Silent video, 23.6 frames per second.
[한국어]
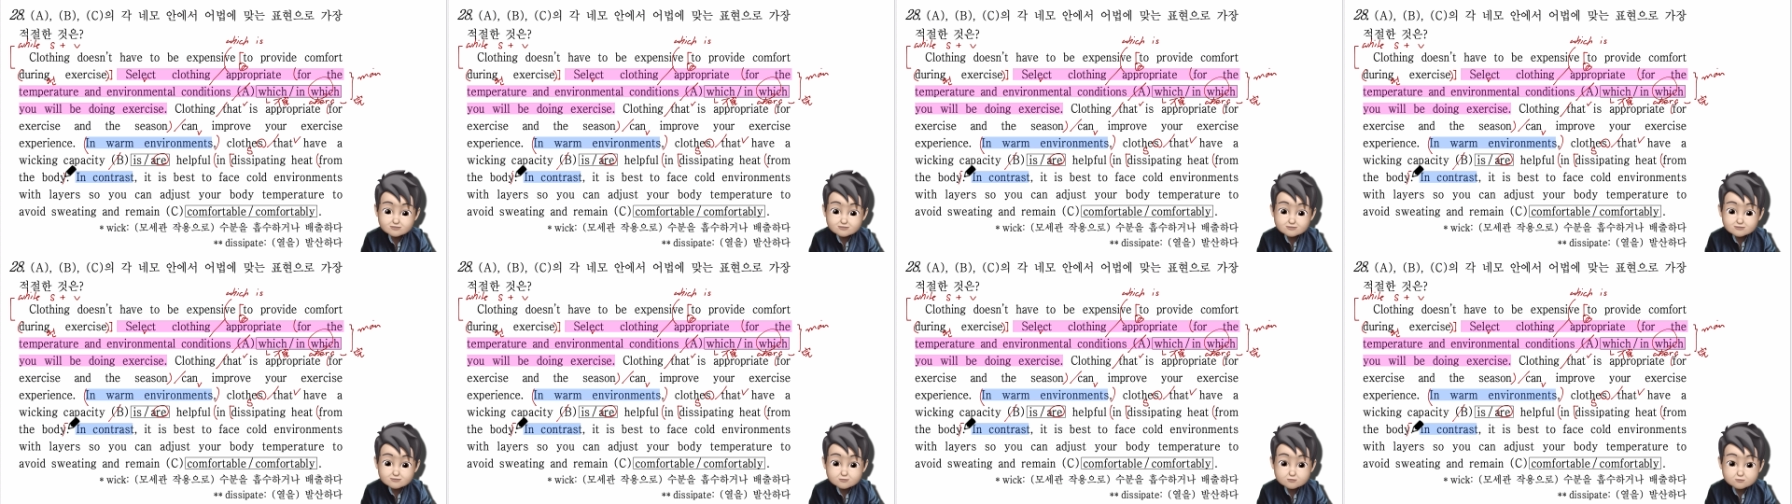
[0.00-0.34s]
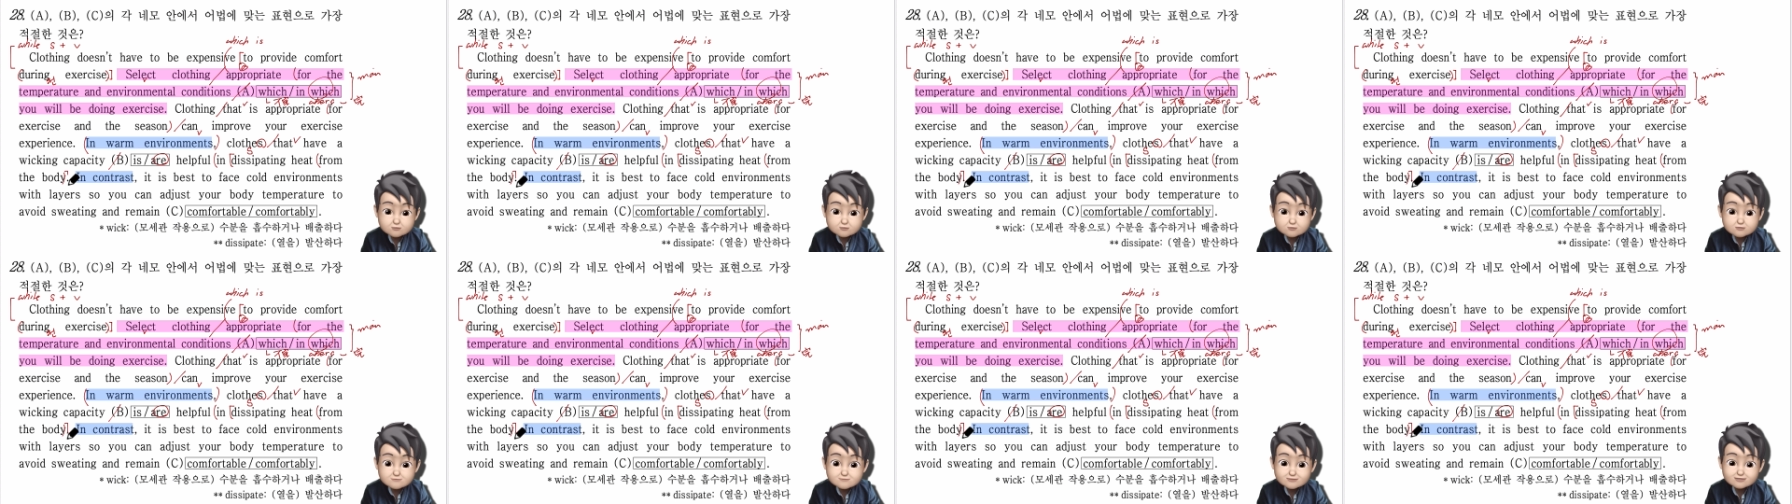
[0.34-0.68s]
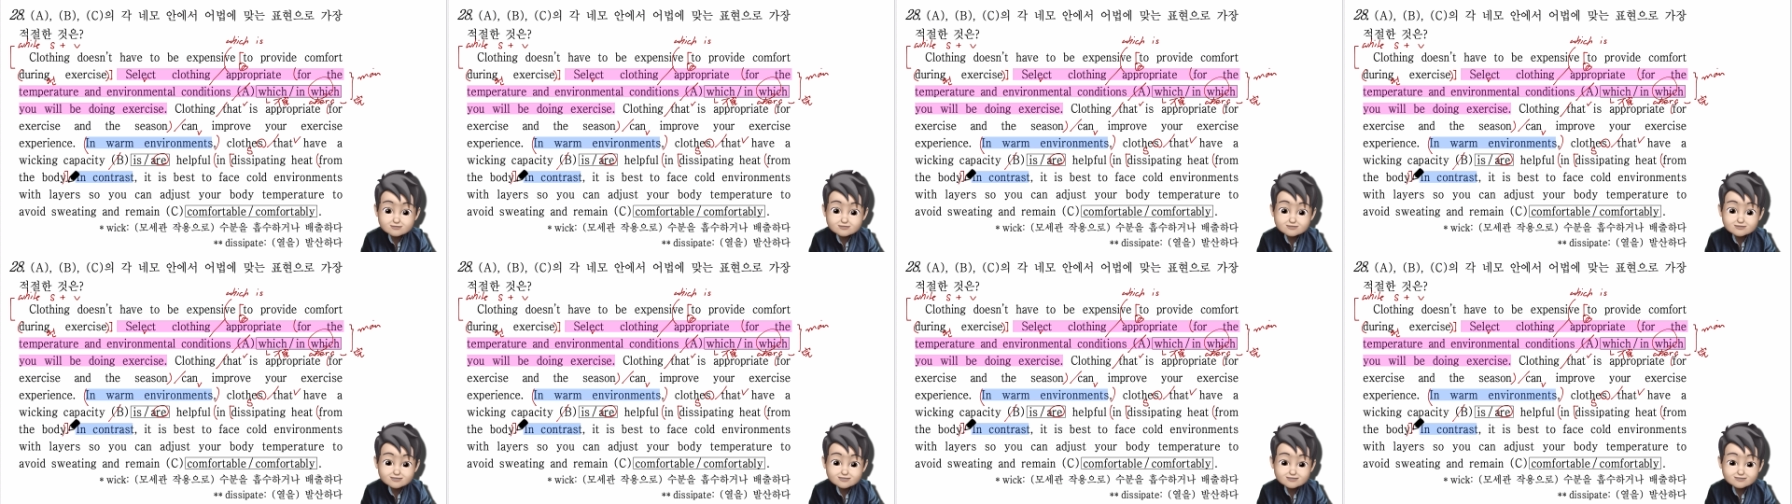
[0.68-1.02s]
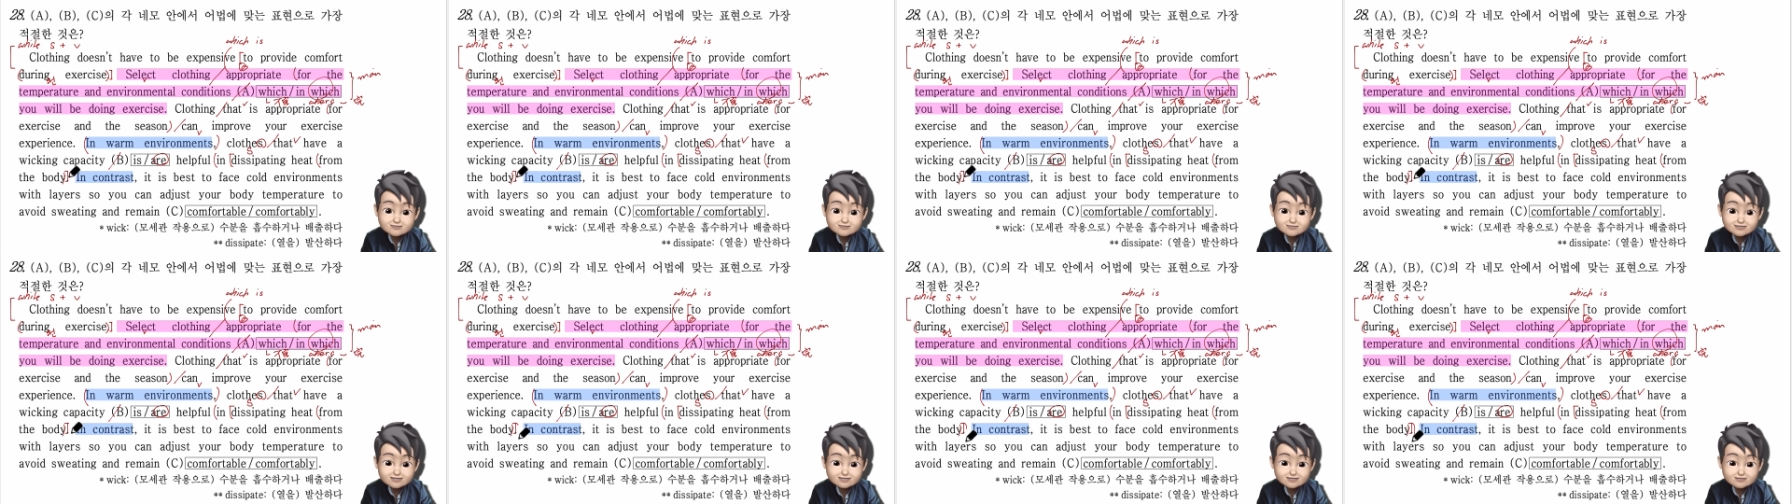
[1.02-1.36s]
열을
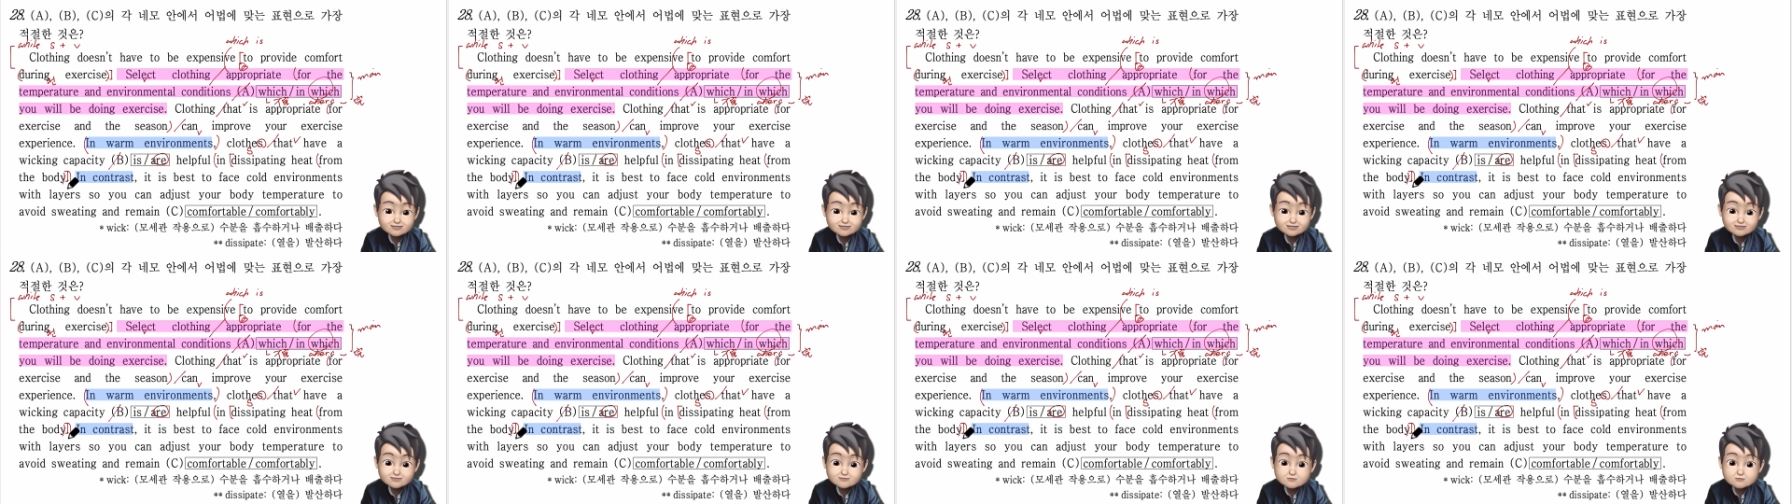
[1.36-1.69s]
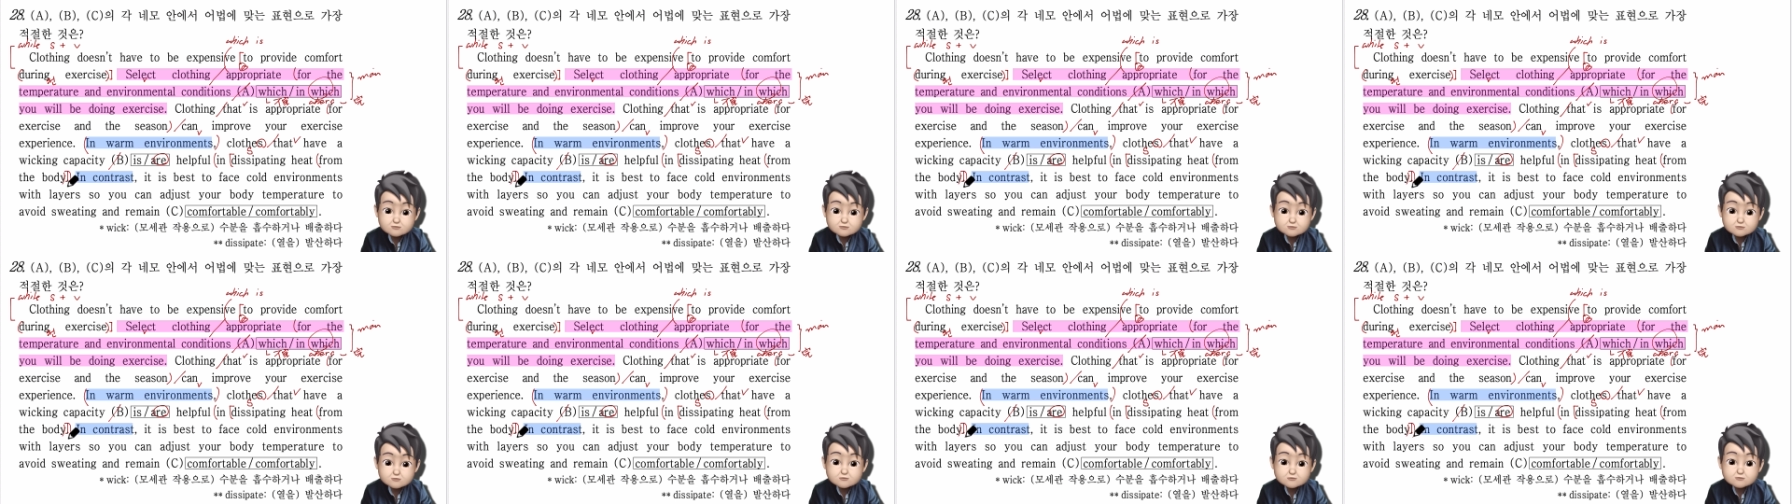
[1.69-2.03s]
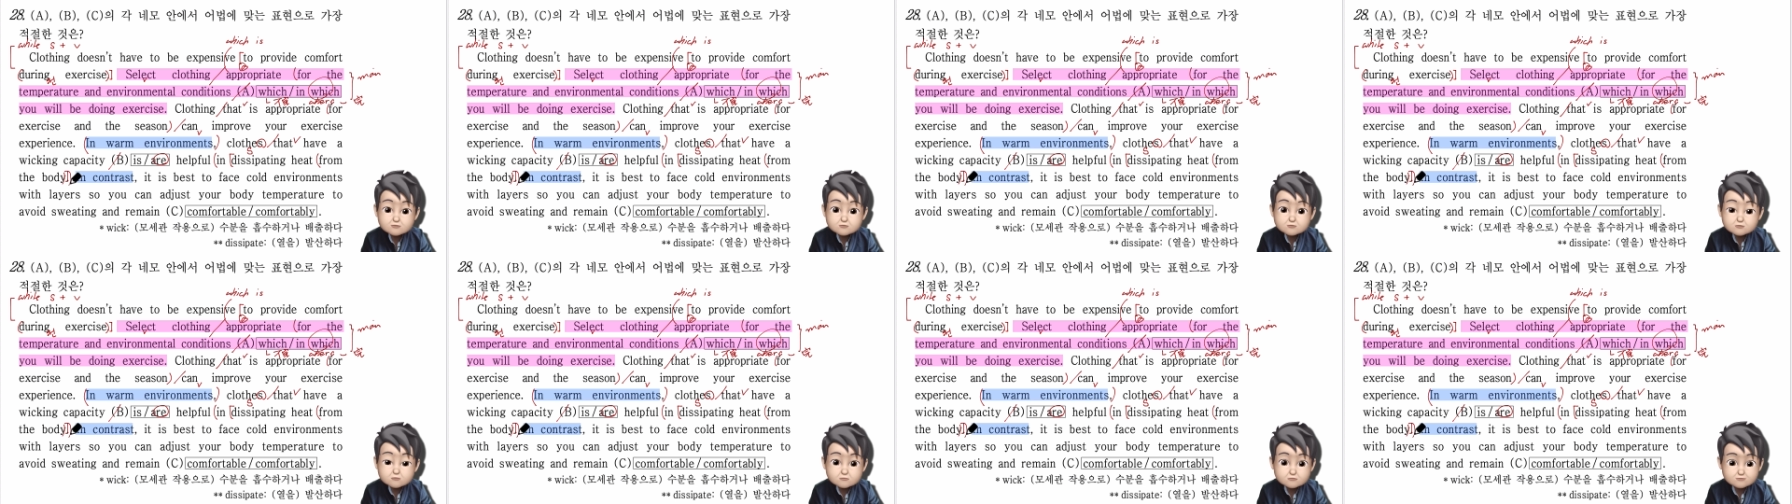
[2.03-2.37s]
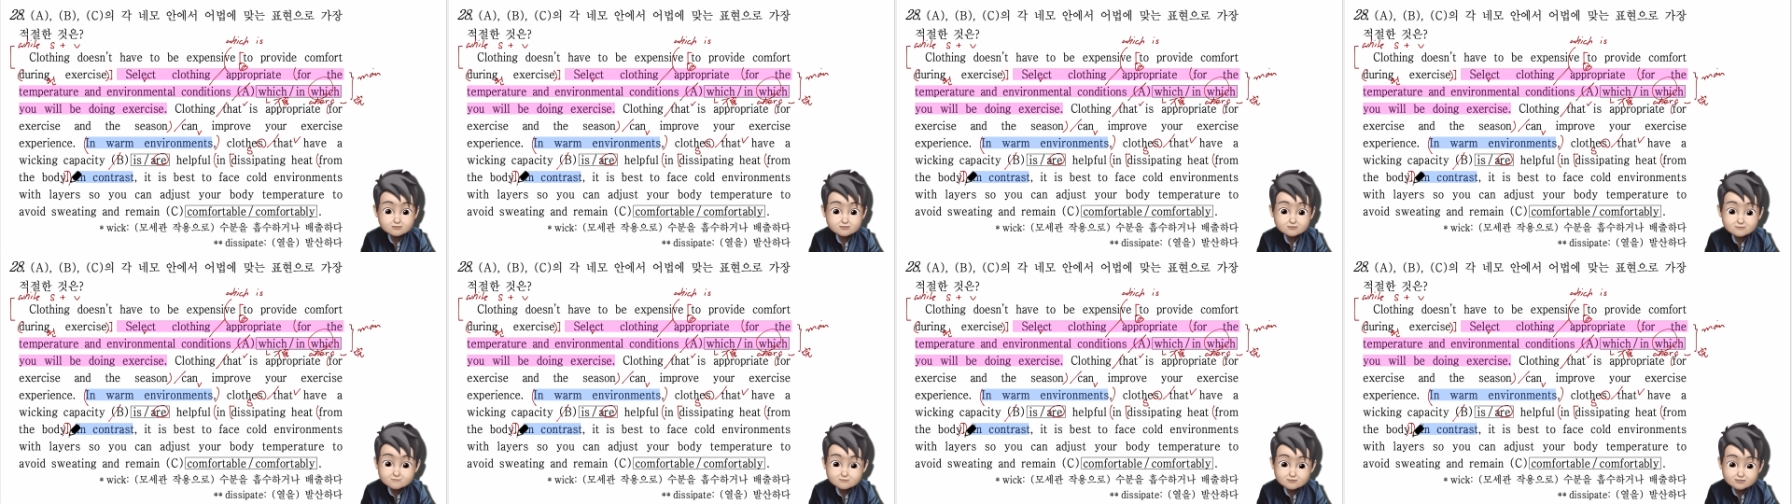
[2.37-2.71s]
발산시키는 데 있어서 도움이
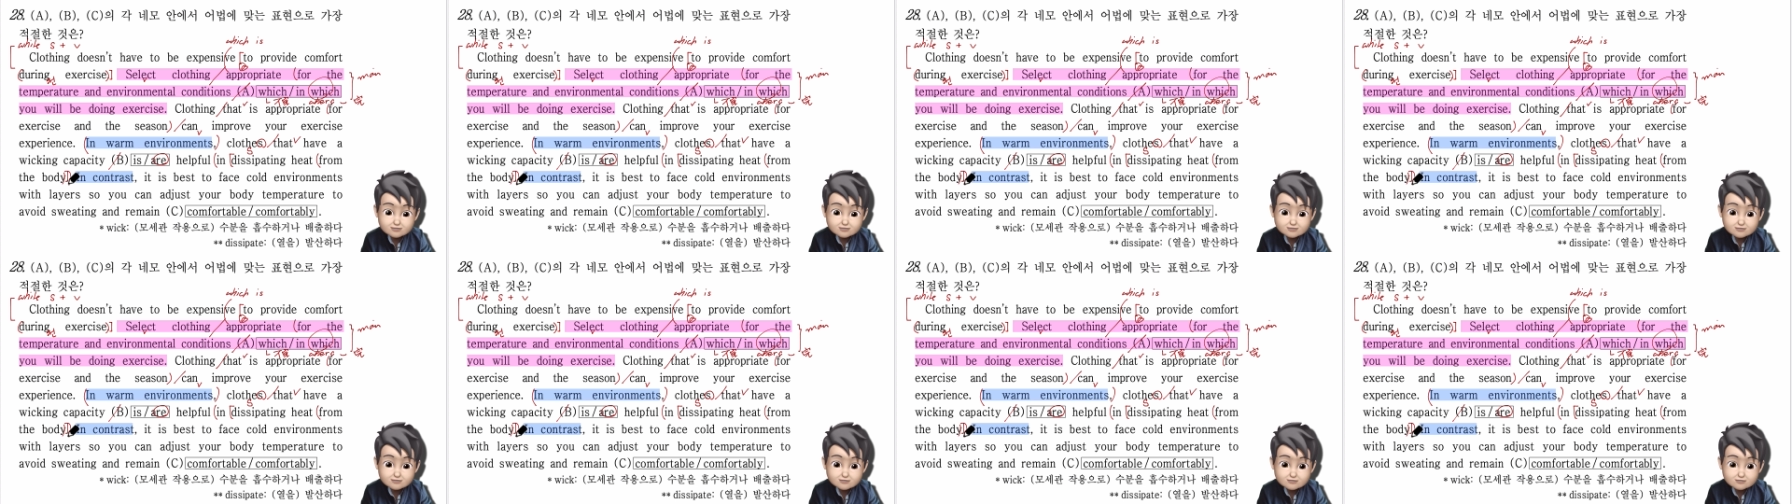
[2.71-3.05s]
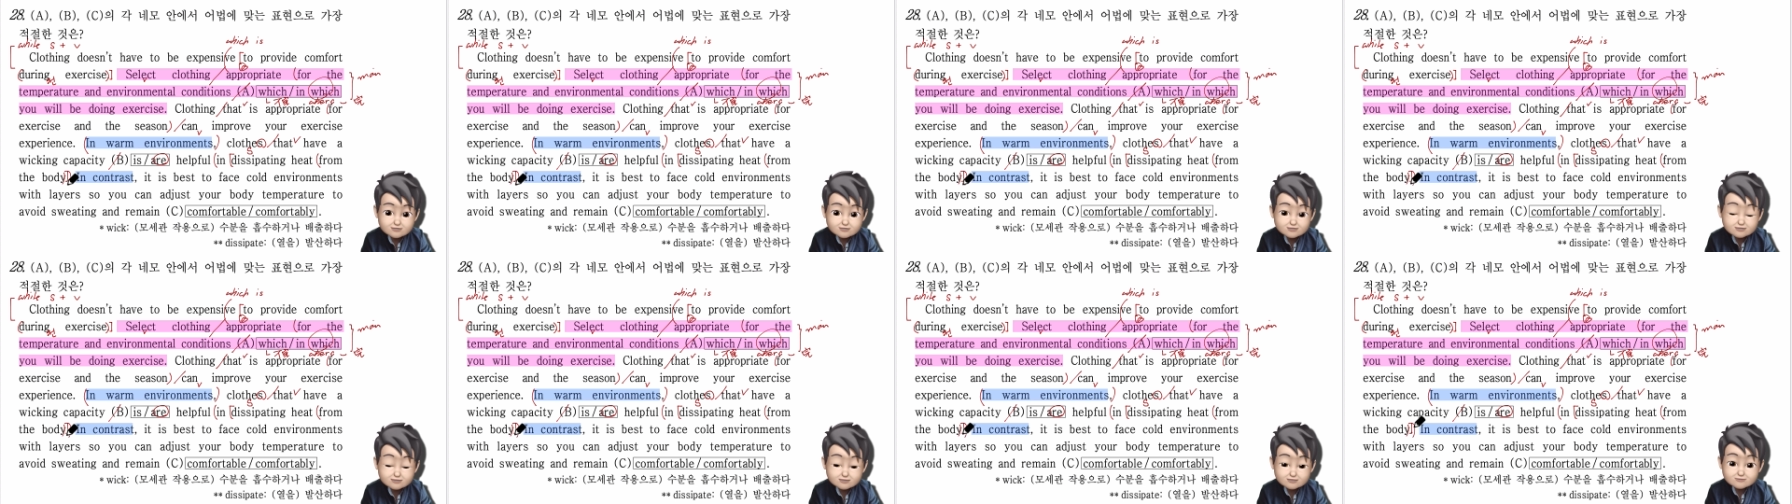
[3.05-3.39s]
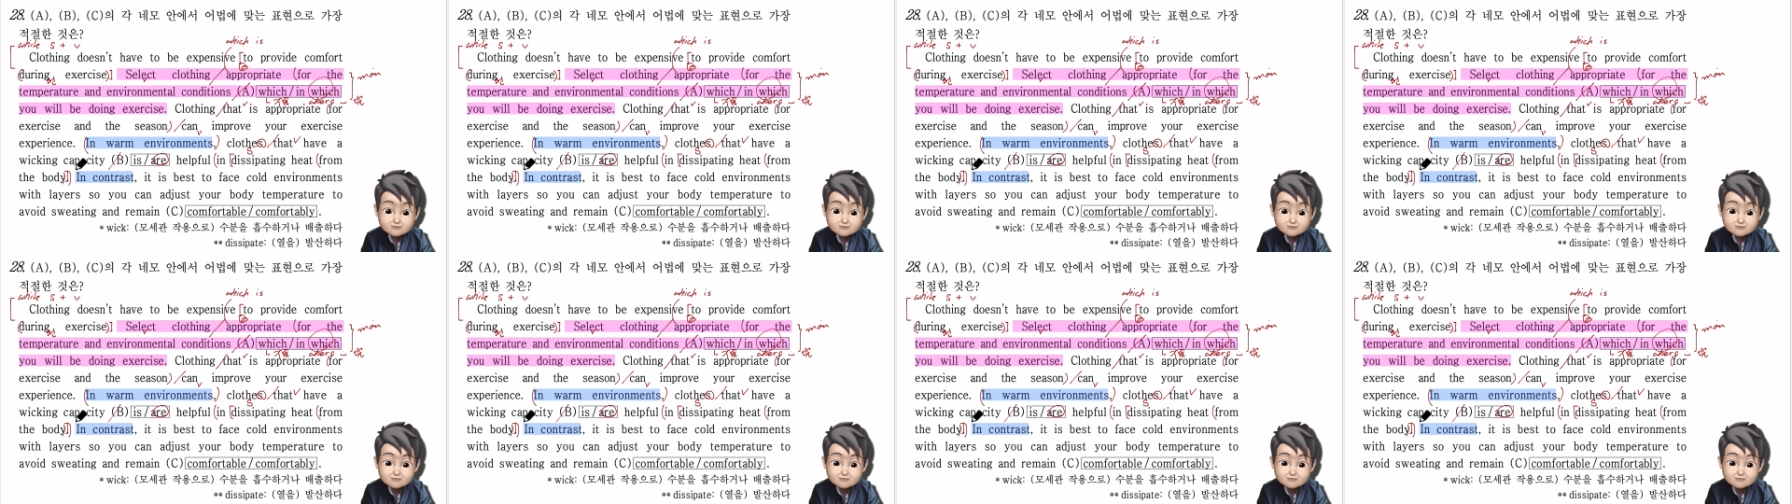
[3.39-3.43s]
됩니다.